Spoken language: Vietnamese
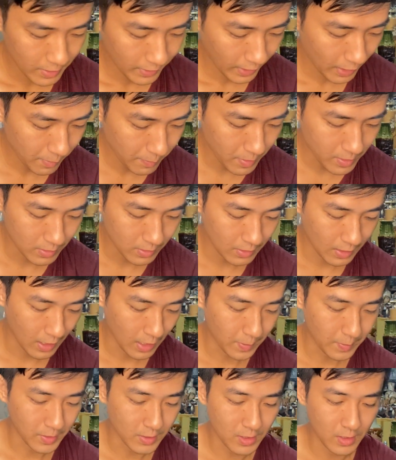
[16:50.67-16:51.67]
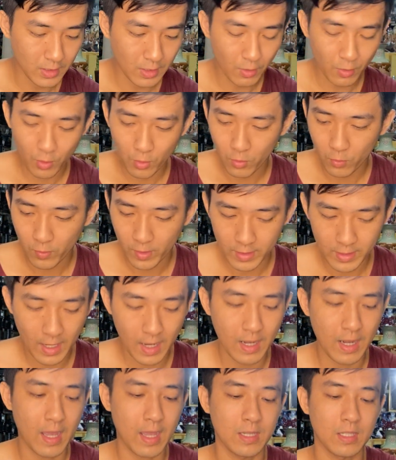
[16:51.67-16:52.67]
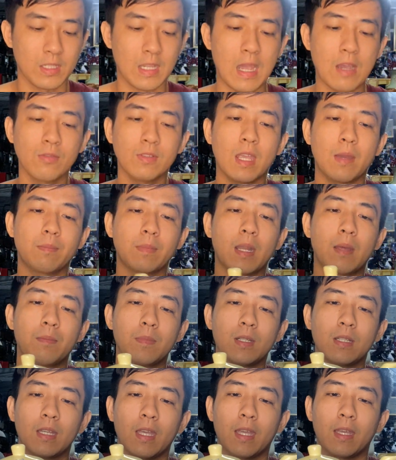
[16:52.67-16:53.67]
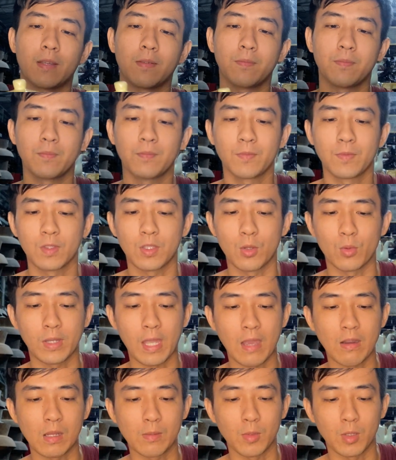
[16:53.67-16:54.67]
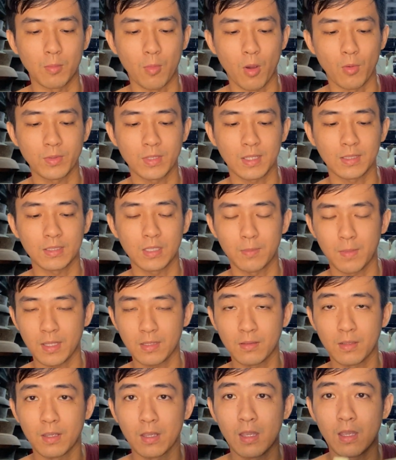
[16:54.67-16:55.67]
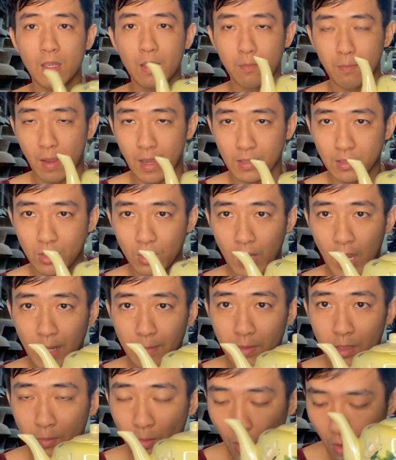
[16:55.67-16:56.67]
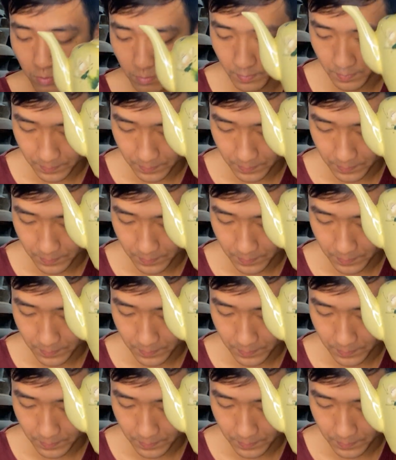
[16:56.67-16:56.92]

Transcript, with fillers: cái bình này mình xin giao lưu với giá là 650 ngàn chiều cao là 11 cm mã số 24